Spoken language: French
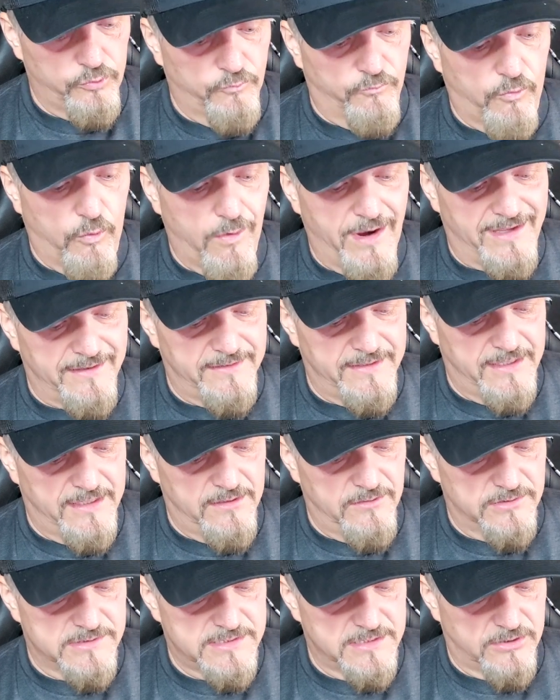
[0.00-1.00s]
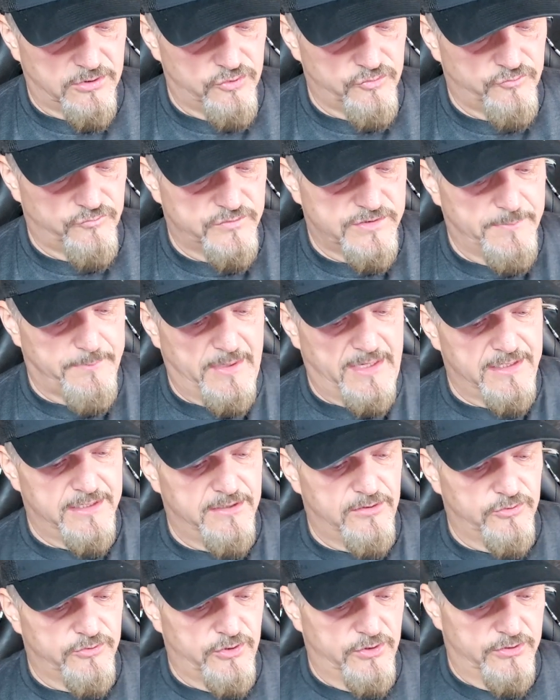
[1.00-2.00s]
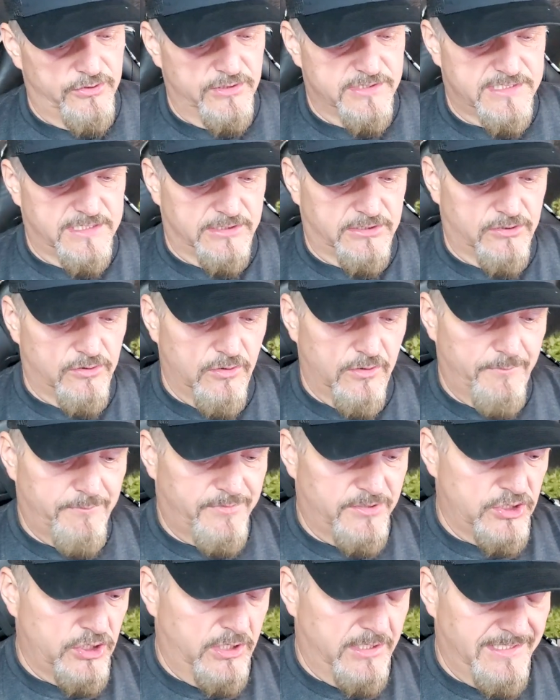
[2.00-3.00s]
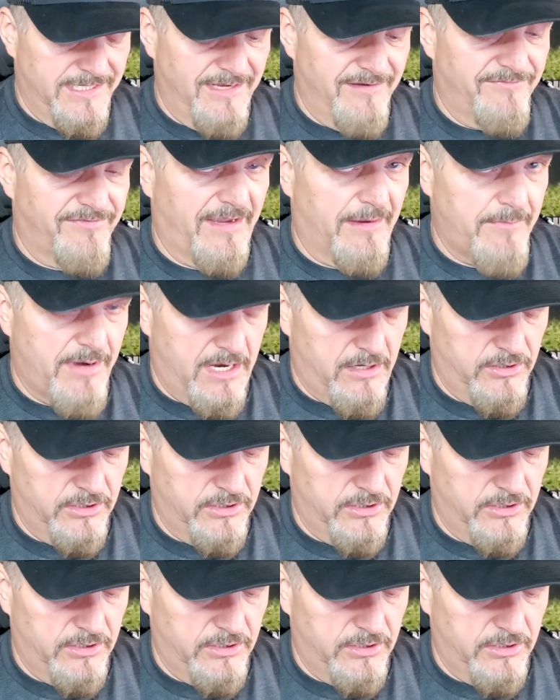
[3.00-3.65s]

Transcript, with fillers: nouveau harnais, là, tu sais, que je vous ai parlé de, cette coupe. puis il est vraiment